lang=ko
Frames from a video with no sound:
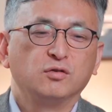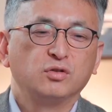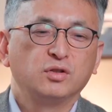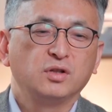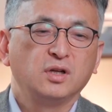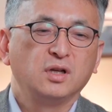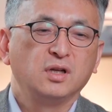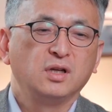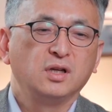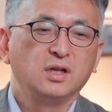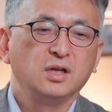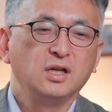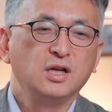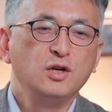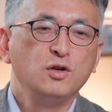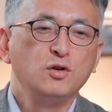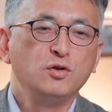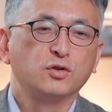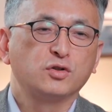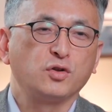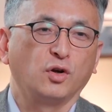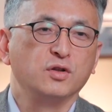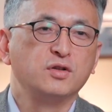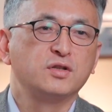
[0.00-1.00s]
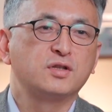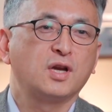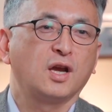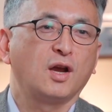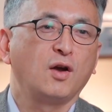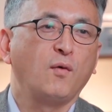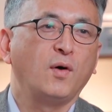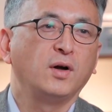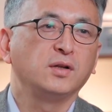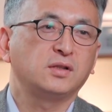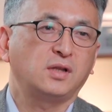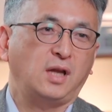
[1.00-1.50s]
우리 인류
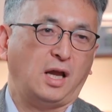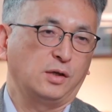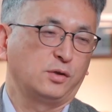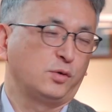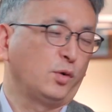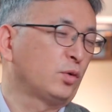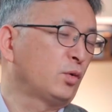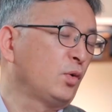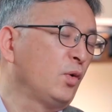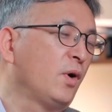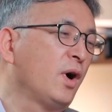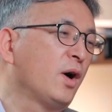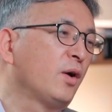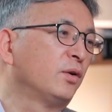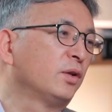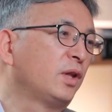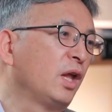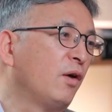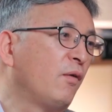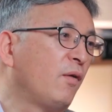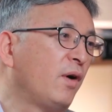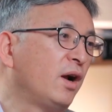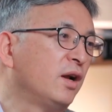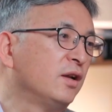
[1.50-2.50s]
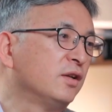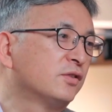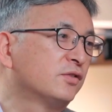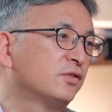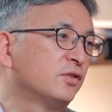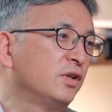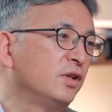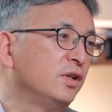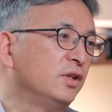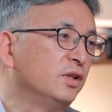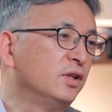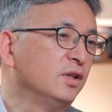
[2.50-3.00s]
전체와 계속 소통하고 대화할
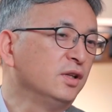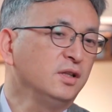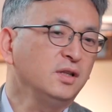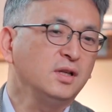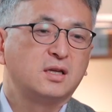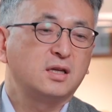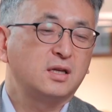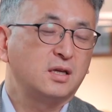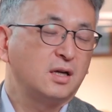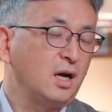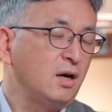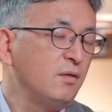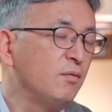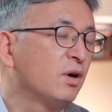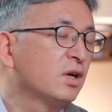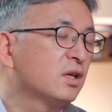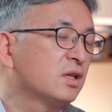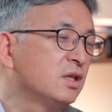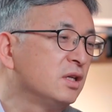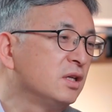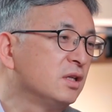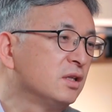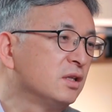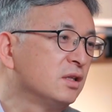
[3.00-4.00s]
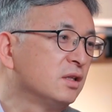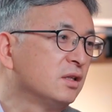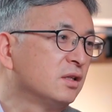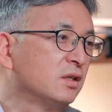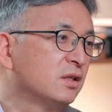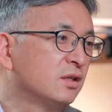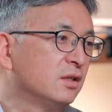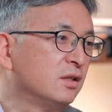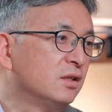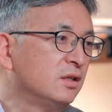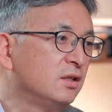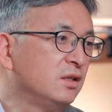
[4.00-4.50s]
수 있는 키가
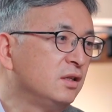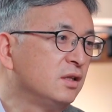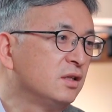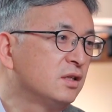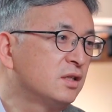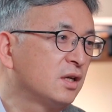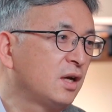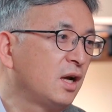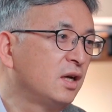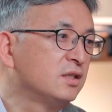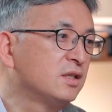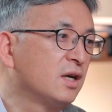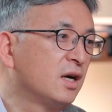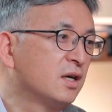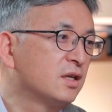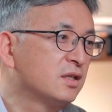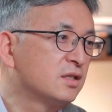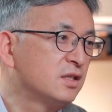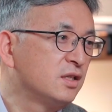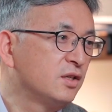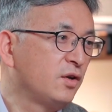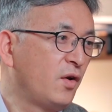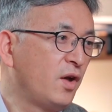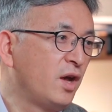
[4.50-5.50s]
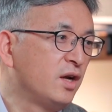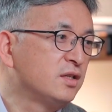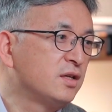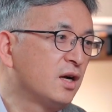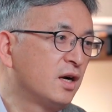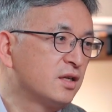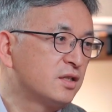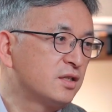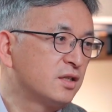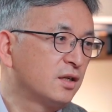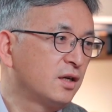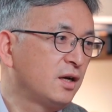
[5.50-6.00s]
막힌 그이 시간 장치, 여행
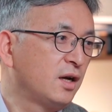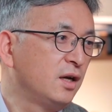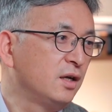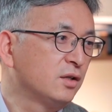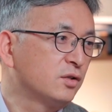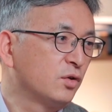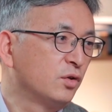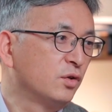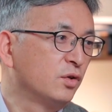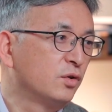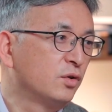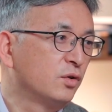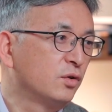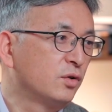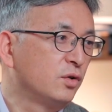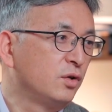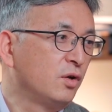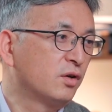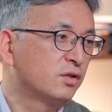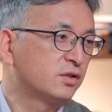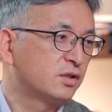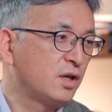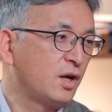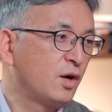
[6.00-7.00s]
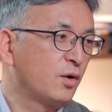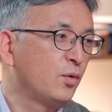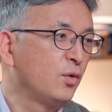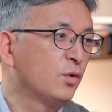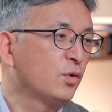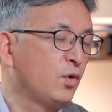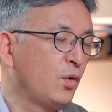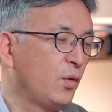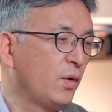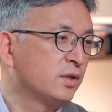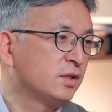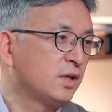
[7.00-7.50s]
장치가 저는 네.
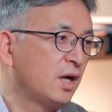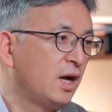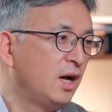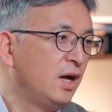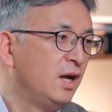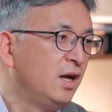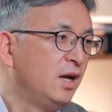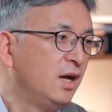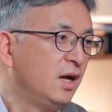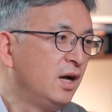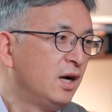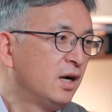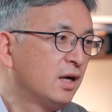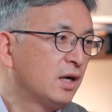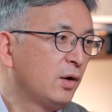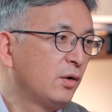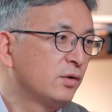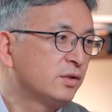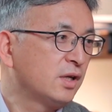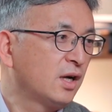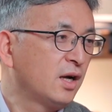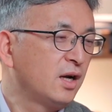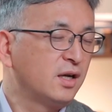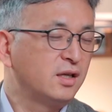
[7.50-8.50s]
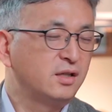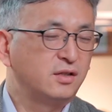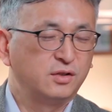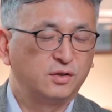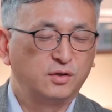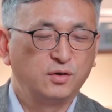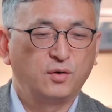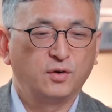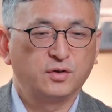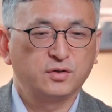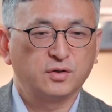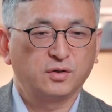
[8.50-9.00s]
역사고 교회사 라고 생각이
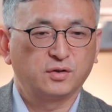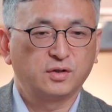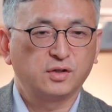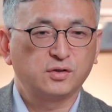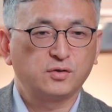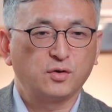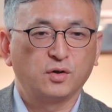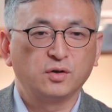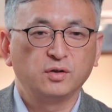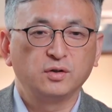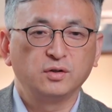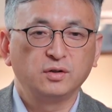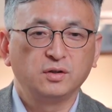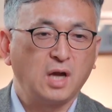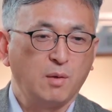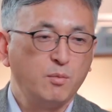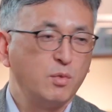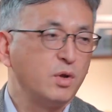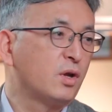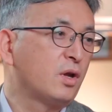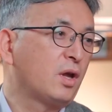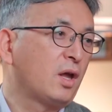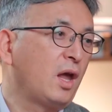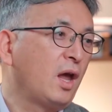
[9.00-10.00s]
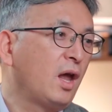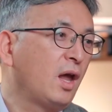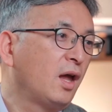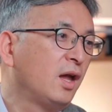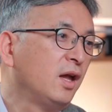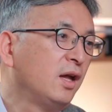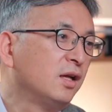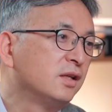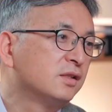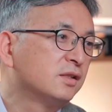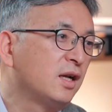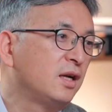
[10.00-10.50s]
드는 거죠. 그래서 저는 재미있게 네.
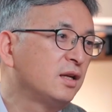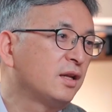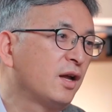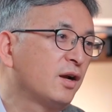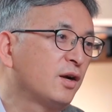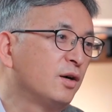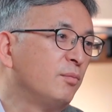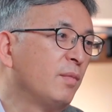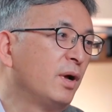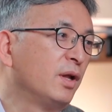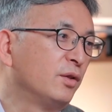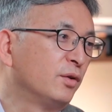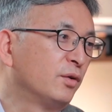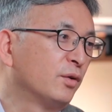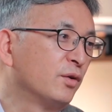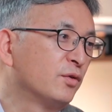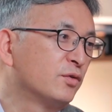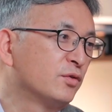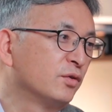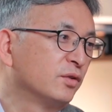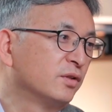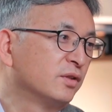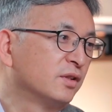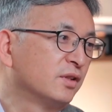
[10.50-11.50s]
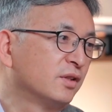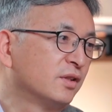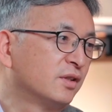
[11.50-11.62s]
살게끔 만들어준